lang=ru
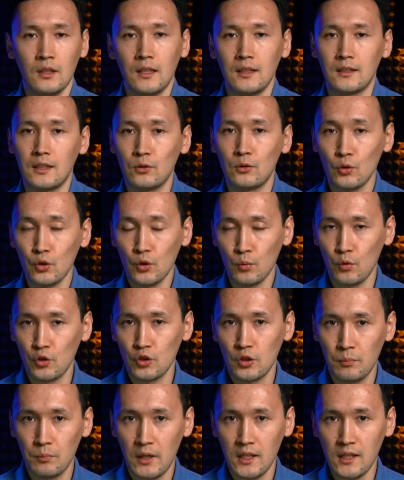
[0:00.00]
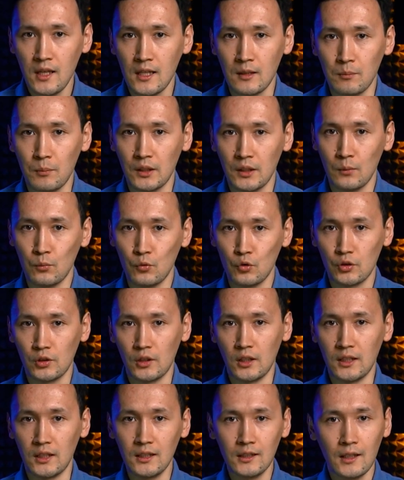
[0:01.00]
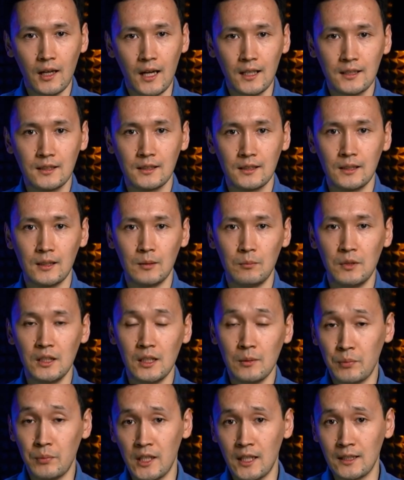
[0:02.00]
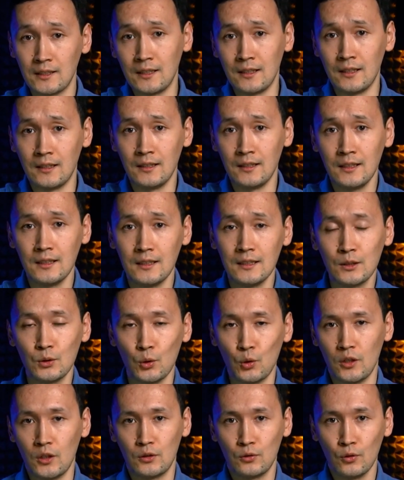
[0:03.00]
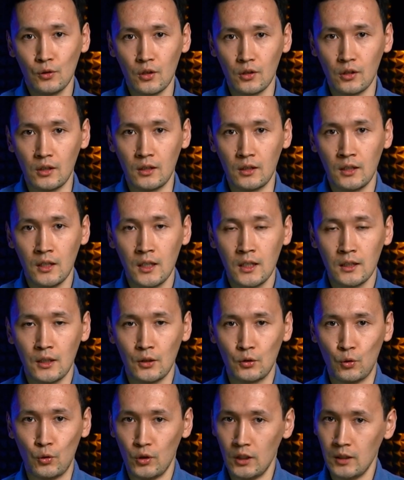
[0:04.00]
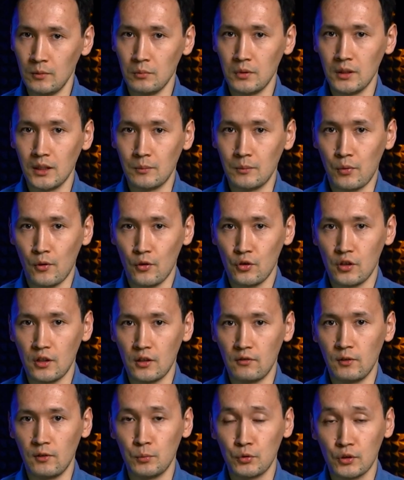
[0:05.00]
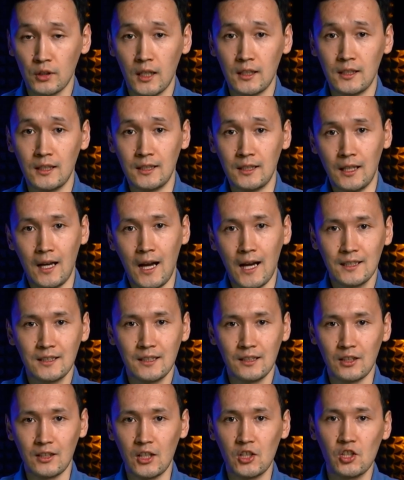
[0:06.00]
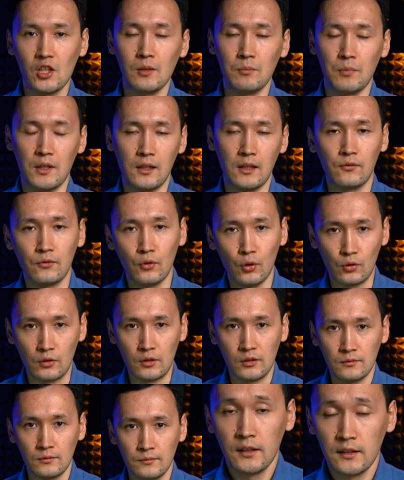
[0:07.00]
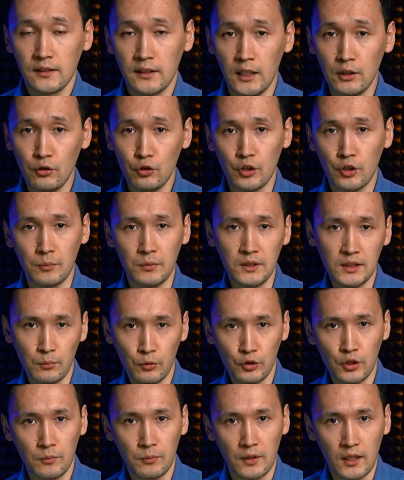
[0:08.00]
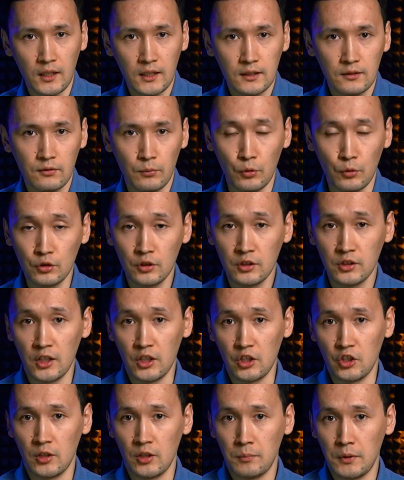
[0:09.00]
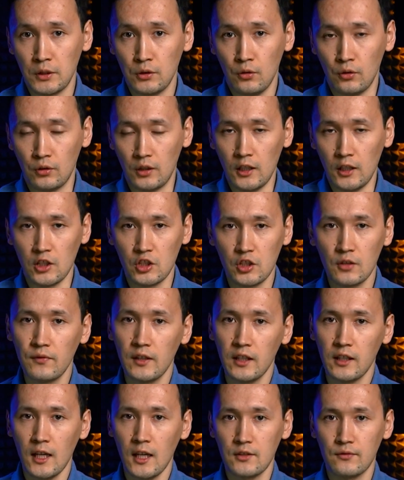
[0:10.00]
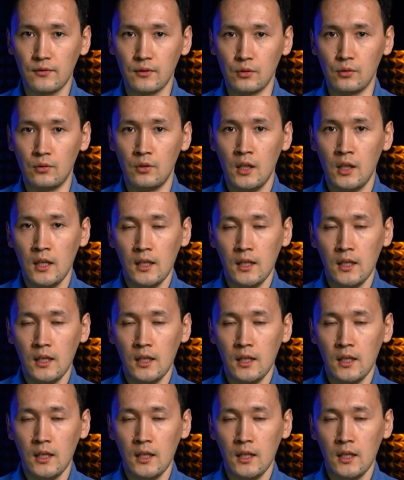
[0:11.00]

Это тоже можно понять, потому что их акции были переоценены и стоили дорого, так что им было проще выпускать эти акции, нежели брать в долг. Следующее мы смотрим на свободный денежный поток или же free cash flow –